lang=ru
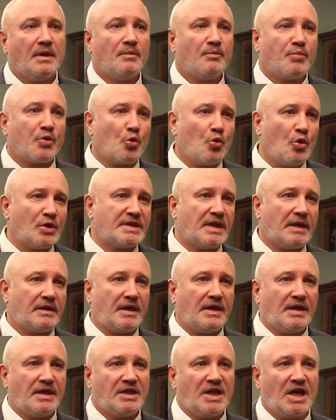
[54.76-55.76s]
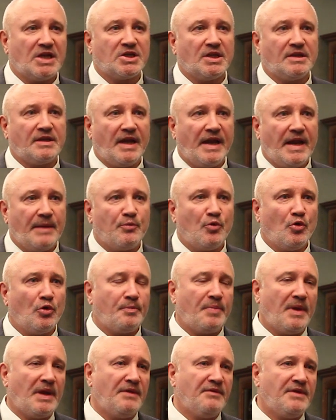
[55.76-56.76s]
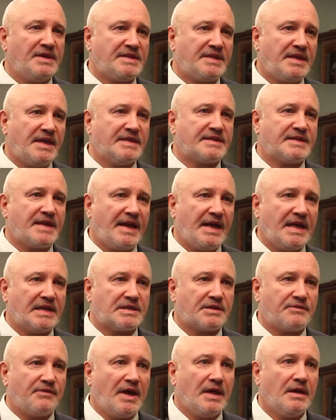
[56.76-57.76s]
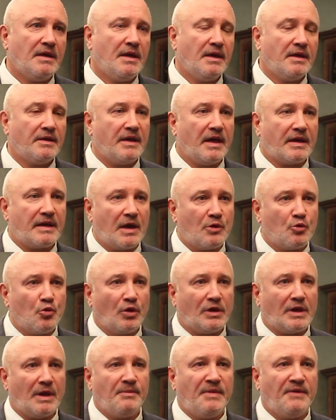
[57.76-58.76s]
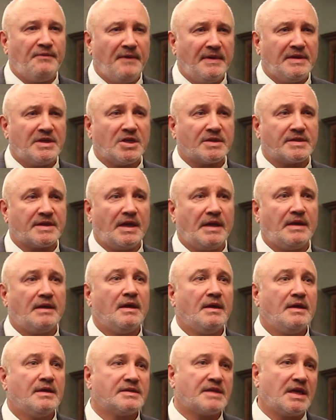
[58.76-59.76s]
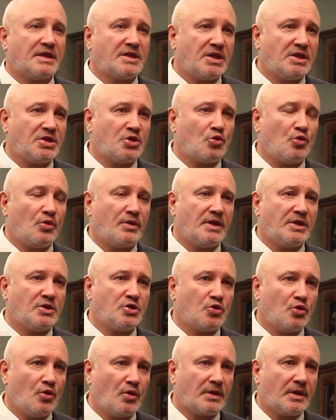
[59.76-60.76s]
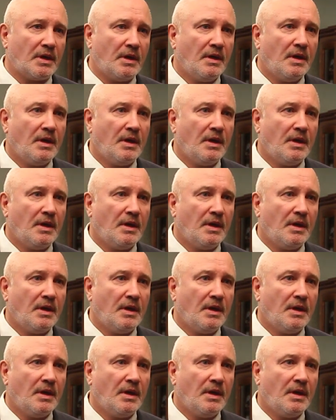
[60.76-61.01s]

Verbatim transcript: просят или даже требуют перевести средства на какой-то мифический защищенный счет